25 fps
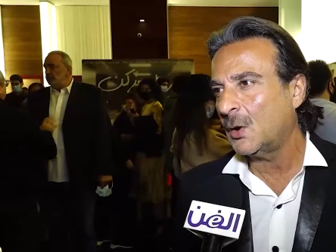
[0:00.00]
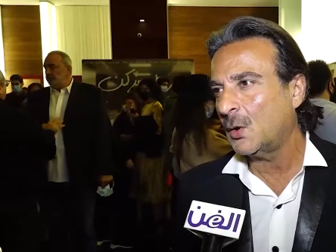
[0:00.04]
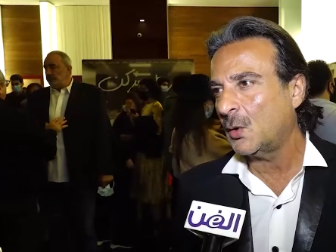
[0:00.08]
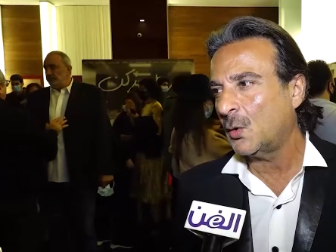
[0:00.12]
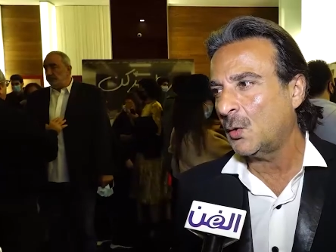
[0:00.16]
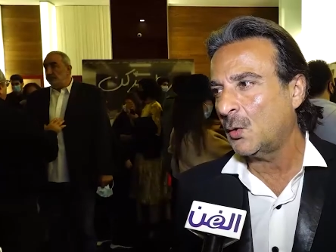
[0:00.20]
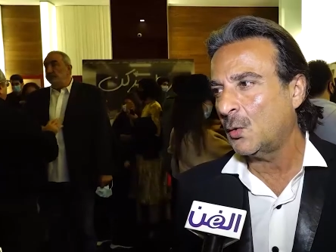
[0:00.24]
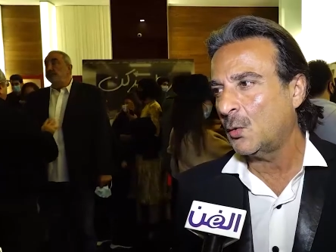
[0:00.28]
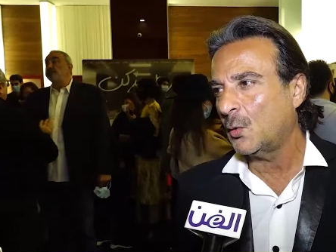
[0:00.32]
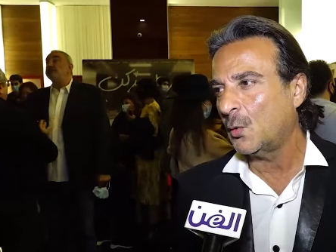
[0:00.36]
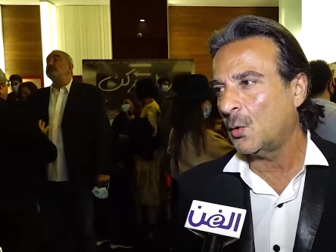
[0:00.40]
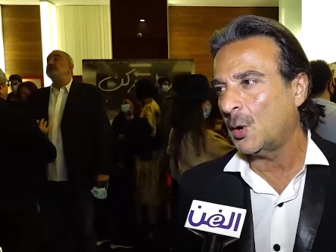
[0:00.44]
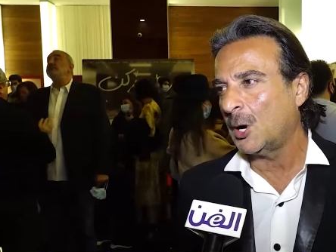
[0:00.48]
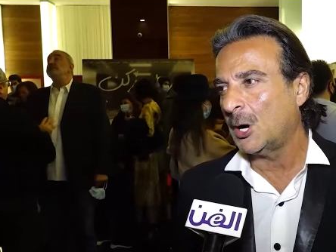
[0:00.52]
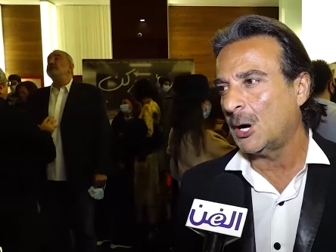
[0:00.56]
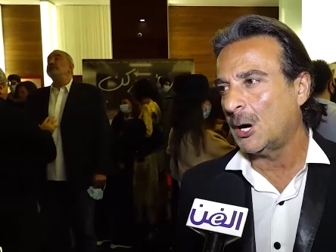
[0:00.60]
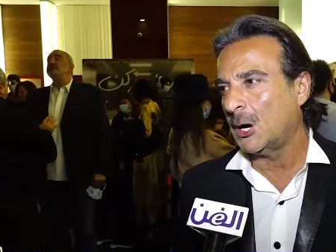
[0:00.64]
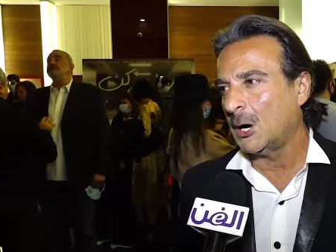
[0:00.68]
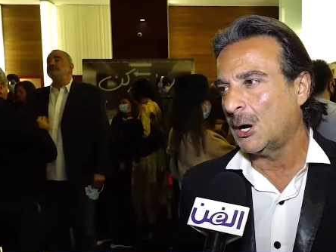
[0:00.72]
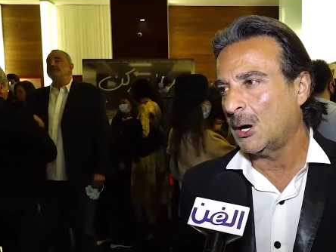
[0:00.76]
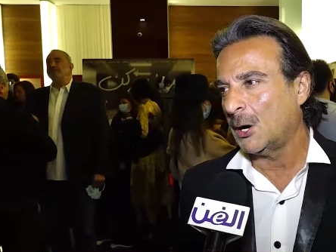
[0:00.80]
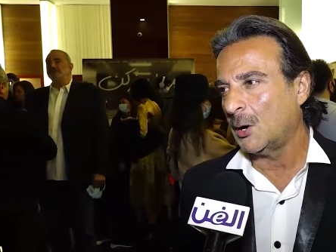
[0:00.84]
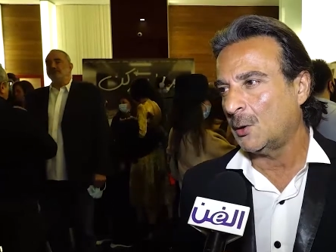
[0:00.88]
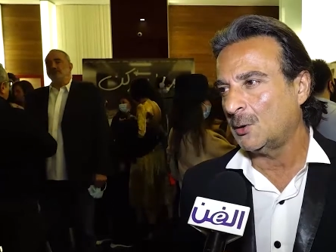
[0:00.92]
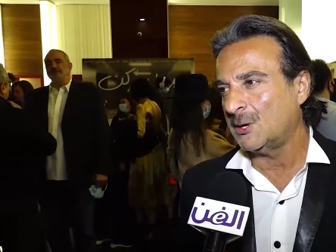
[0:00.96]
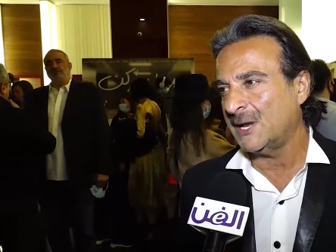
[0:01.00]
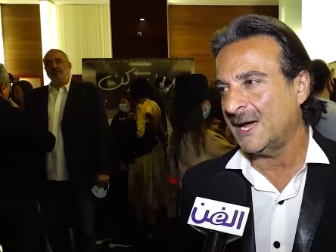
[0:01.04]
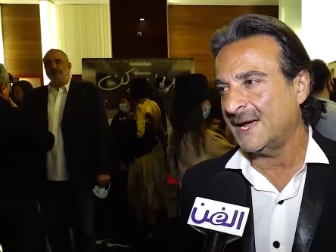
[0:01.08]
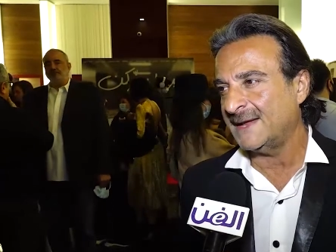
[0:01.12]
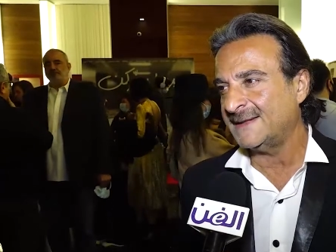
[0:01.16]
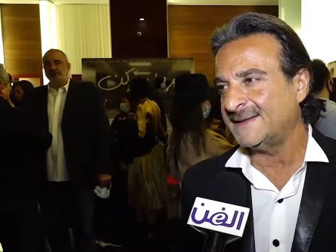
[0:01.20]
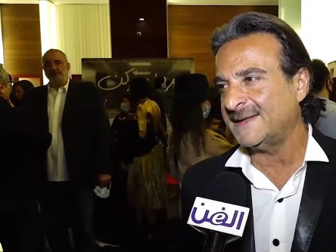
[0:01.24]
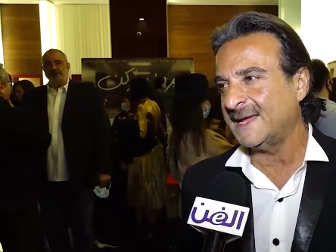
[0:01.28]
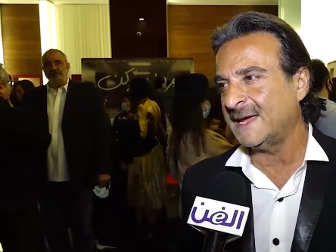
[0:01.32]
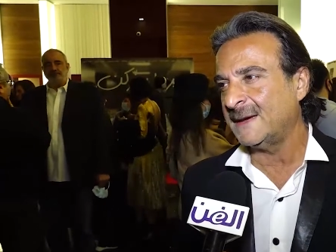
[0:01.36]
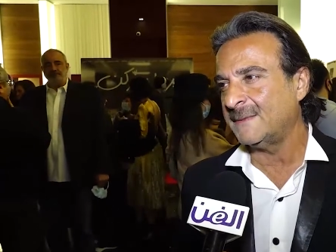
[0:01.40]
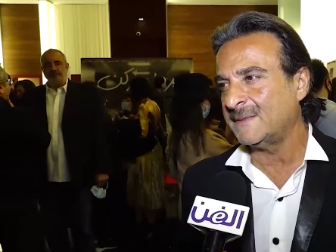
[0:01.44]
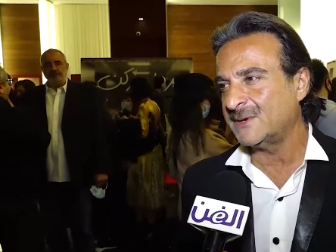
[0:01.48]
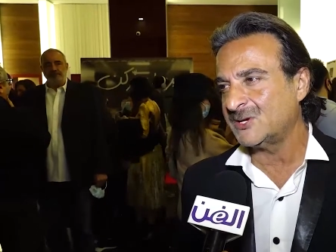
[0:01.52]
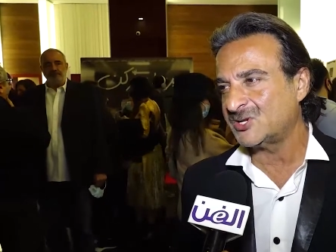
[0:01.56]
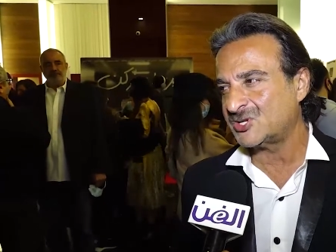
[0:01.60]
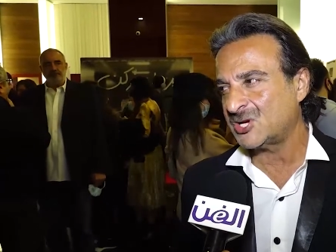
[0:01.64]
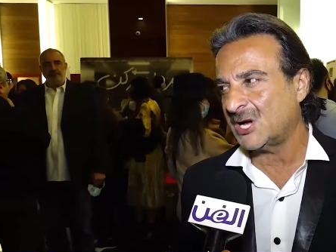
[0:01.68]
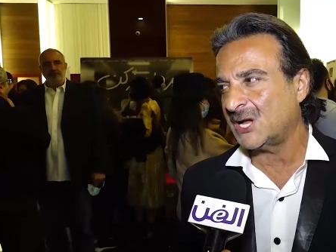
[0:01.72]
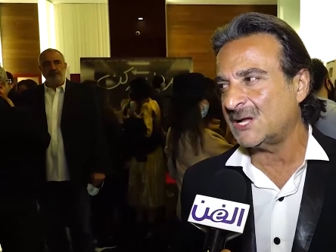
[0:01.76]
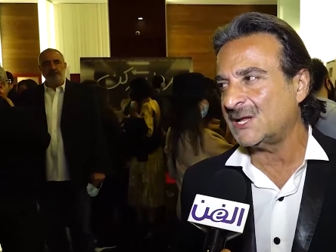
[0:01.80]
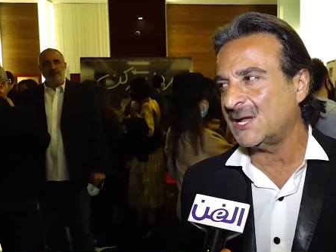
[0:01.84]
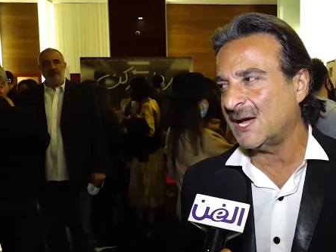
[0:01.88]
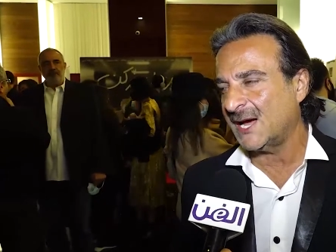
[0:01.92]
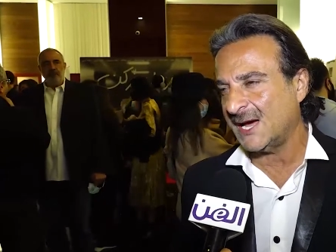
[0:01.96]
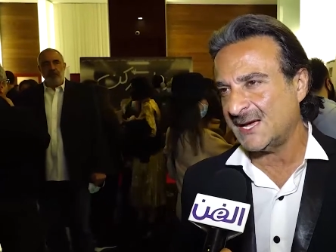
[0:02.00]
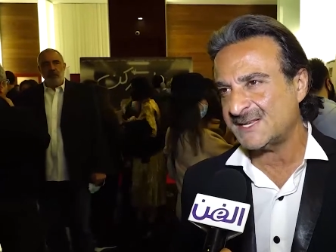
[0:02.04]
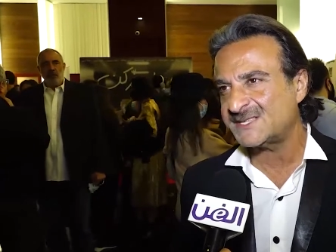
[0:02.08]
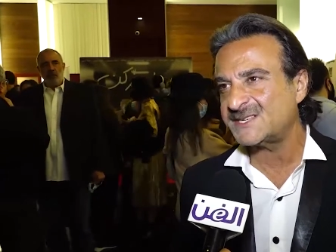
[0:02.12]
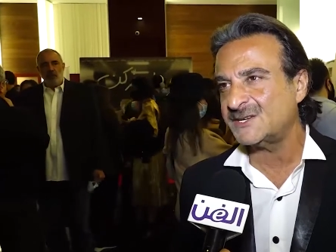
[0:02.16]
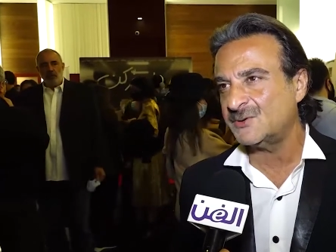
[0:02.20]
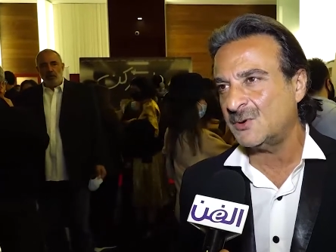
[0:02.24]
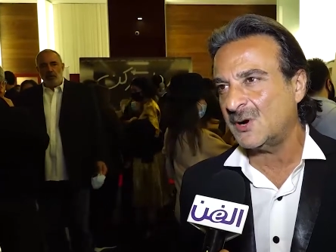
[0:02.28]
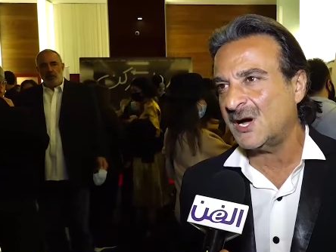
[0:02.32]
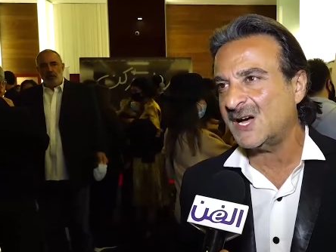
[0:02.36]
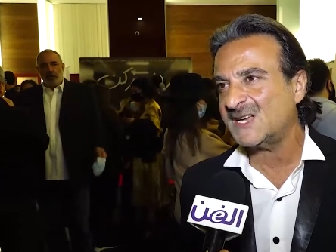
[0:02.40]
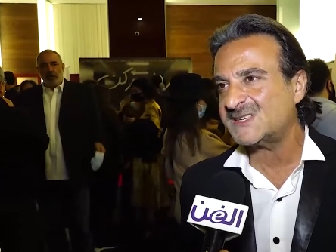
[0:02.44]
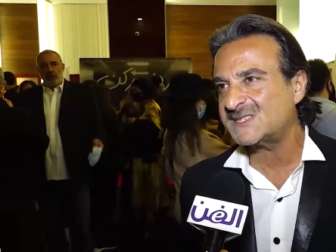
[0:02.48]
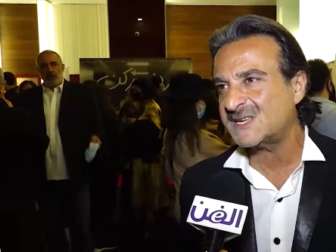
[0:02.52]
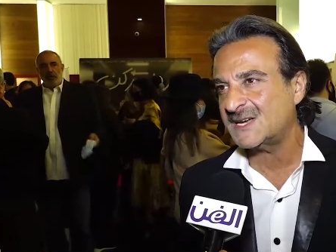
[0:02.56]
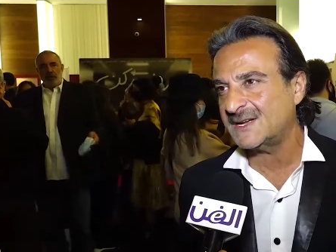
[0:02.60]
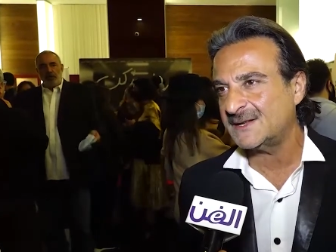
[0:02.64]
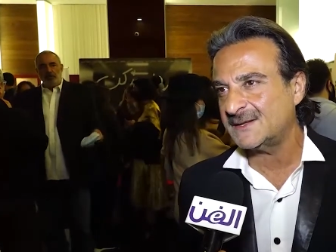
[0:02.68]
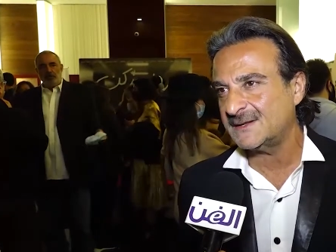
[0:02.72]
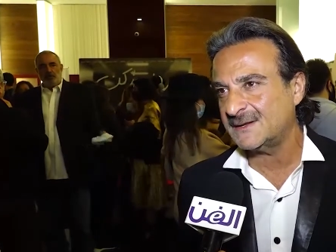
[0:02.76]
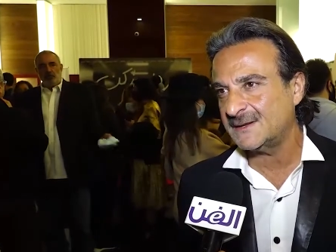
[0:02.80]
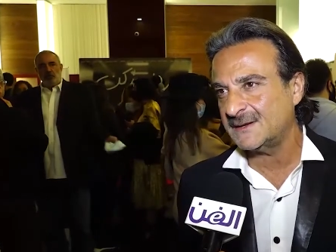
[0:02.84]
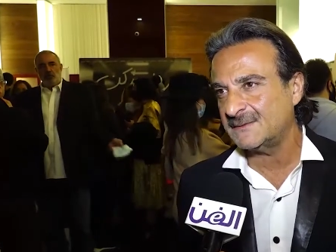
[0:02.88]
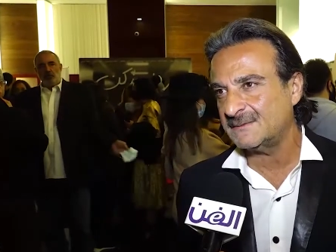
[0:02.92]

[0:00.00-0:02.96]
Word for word: ولقدام إيه، ان شاء الله احسن واحسن